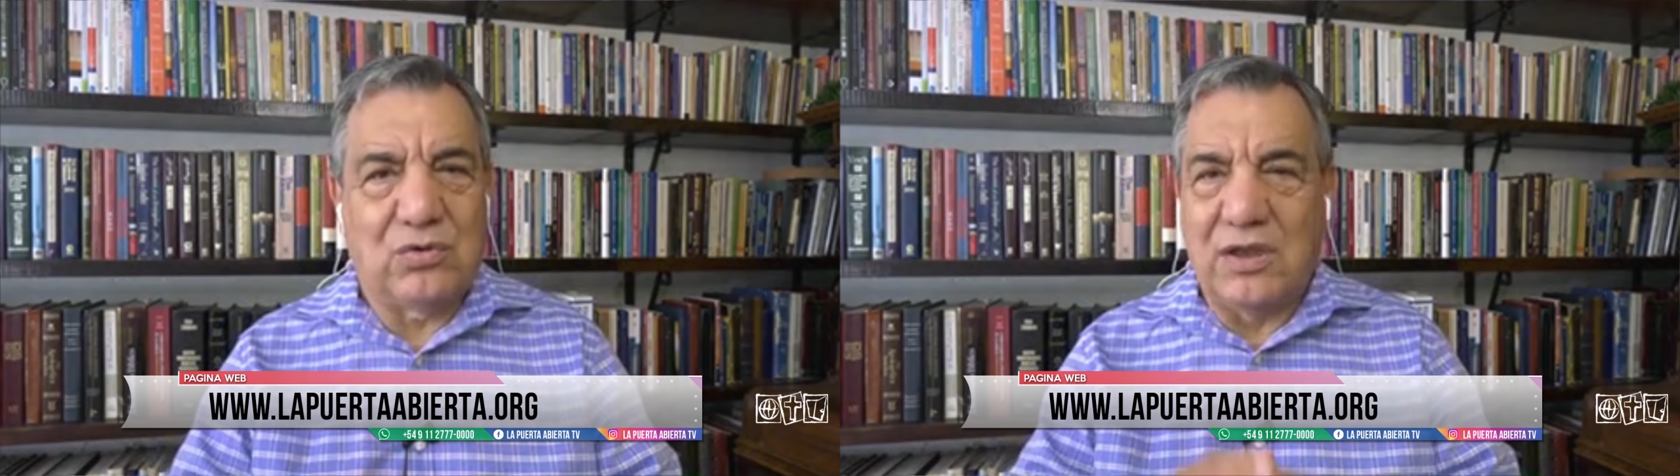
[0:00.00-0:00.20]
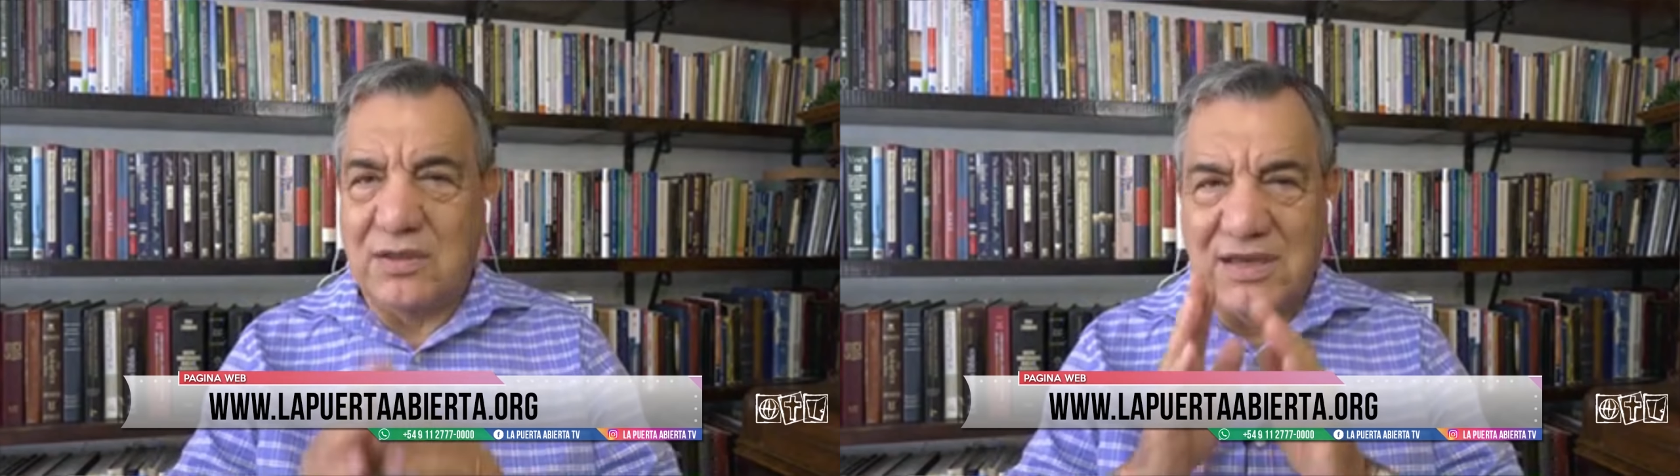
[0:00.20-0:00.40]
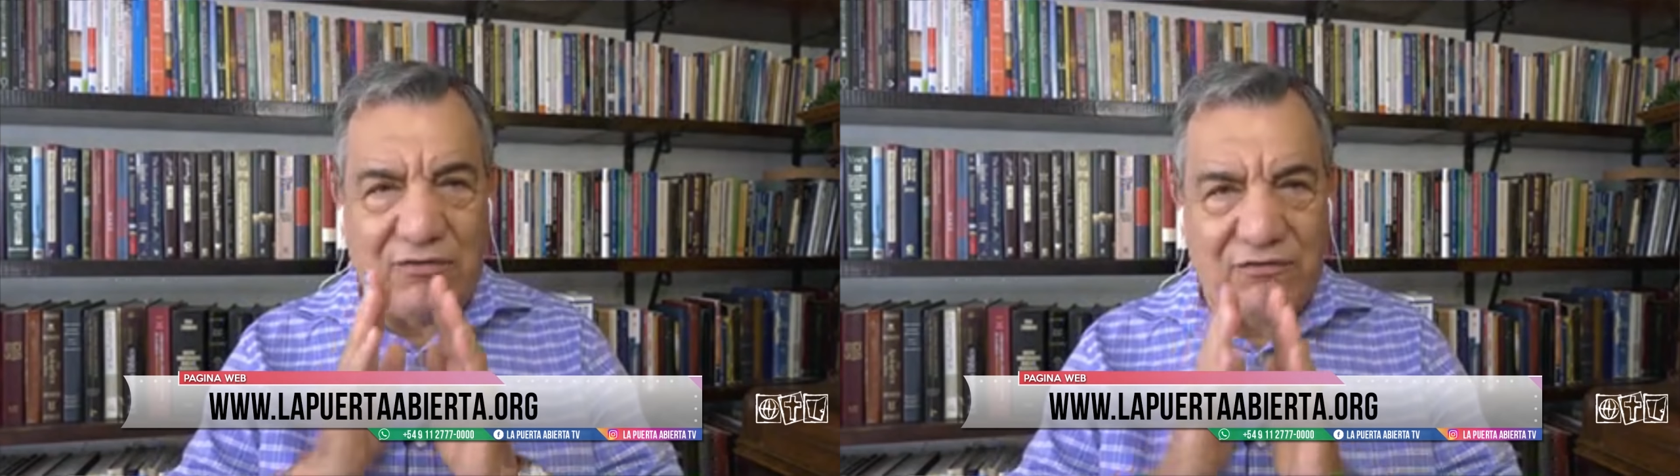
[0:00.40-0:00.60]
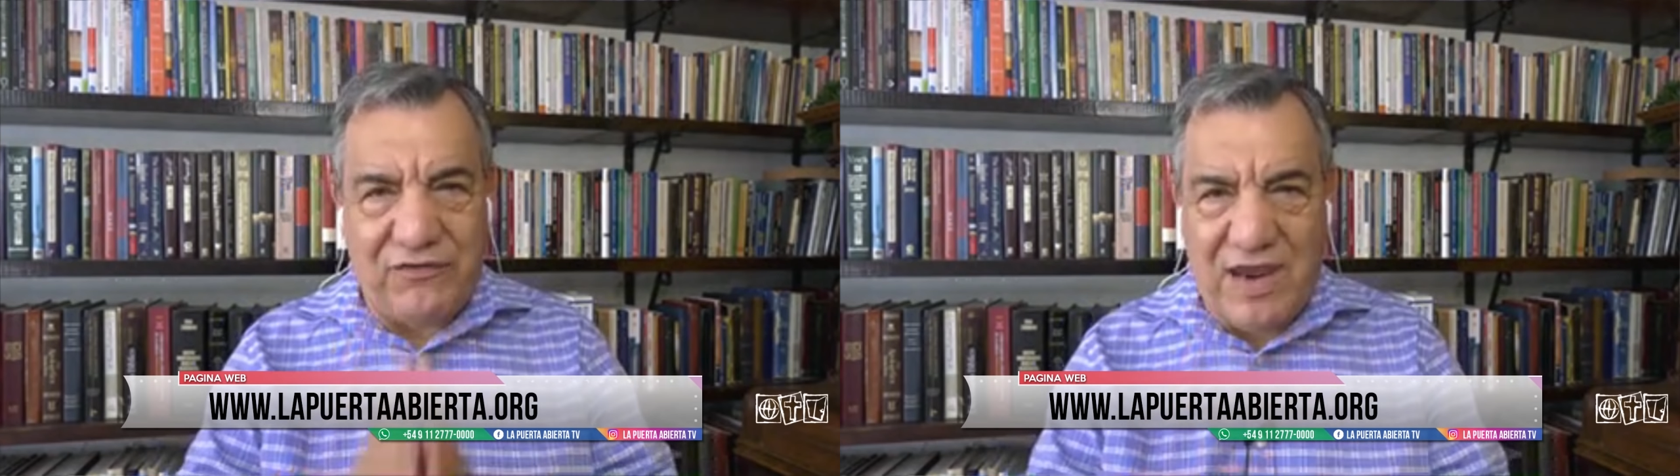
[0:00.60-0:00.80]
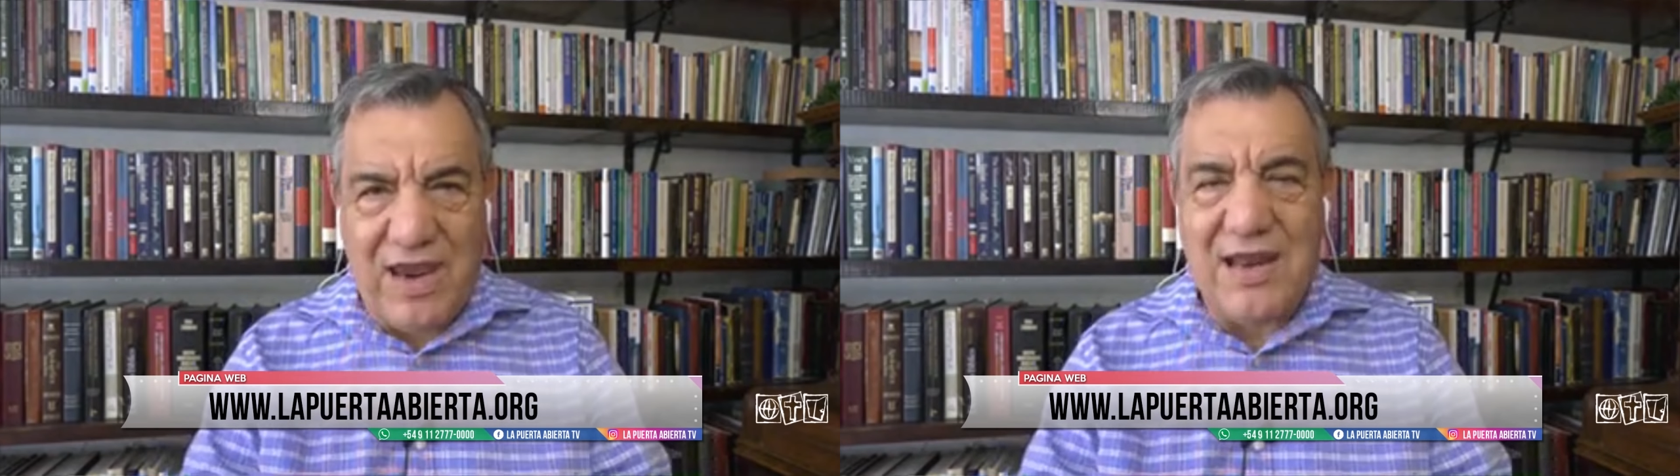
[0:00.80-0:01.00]
Usted sea
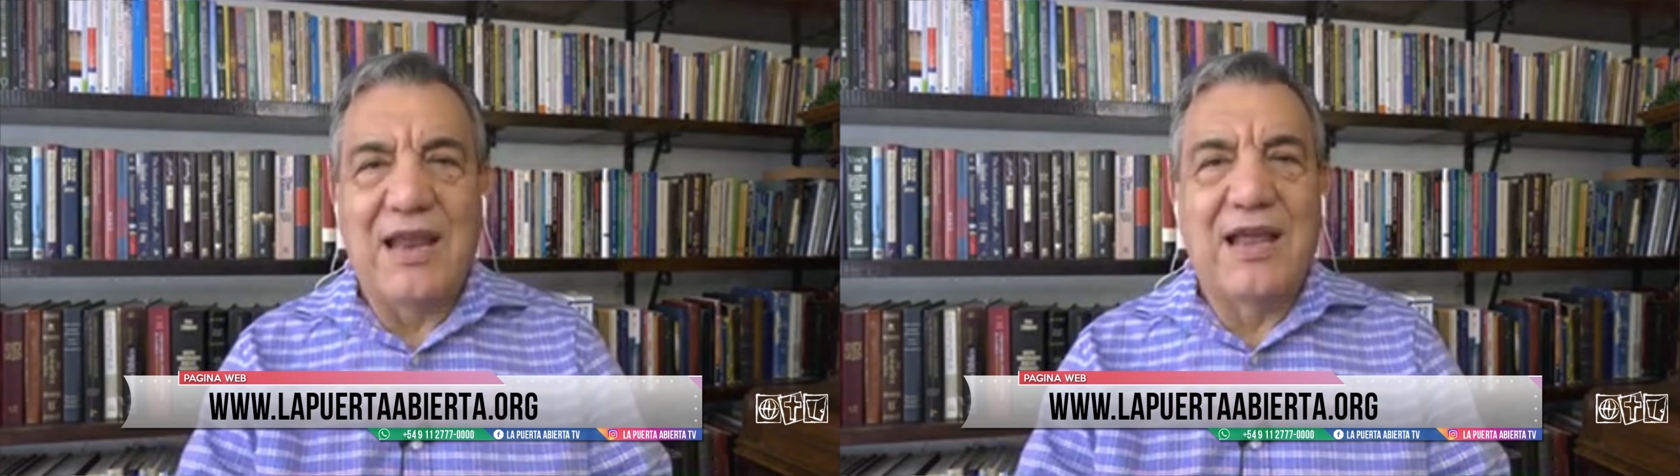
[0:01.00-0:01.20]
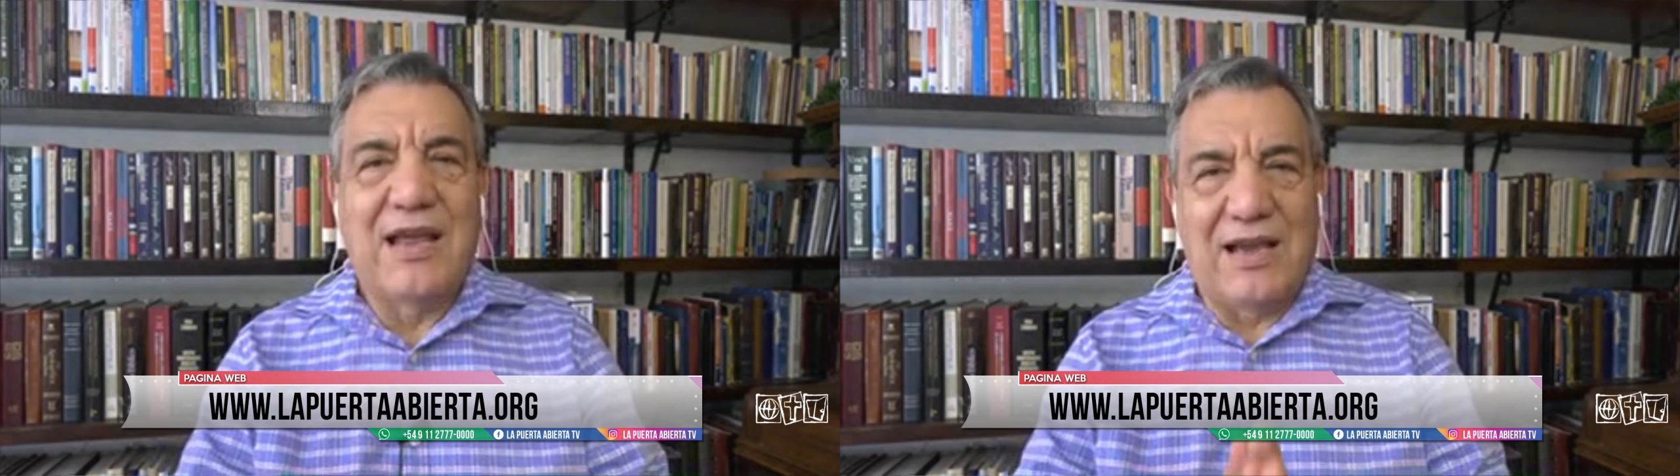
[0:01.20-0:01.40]
fiel